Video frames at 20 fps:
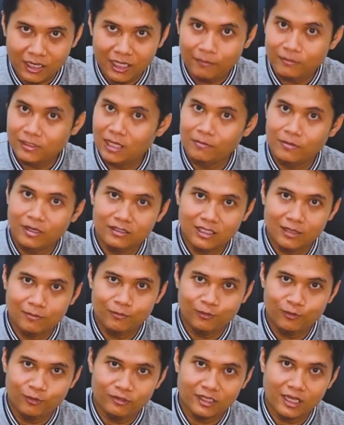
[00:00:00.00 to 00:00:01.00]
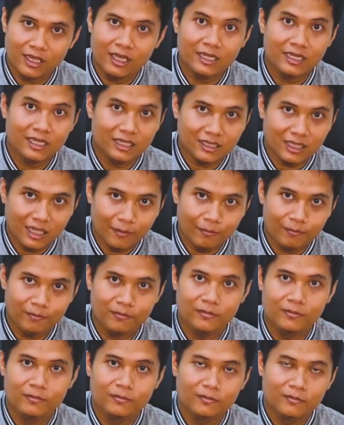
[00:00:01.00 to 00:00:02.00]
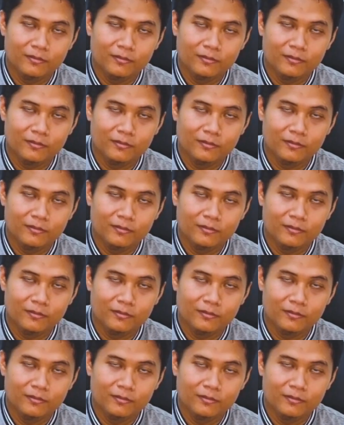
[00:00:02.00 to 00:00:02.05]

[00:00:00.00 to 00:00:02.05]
Anda bisa baca buku saya yang kitab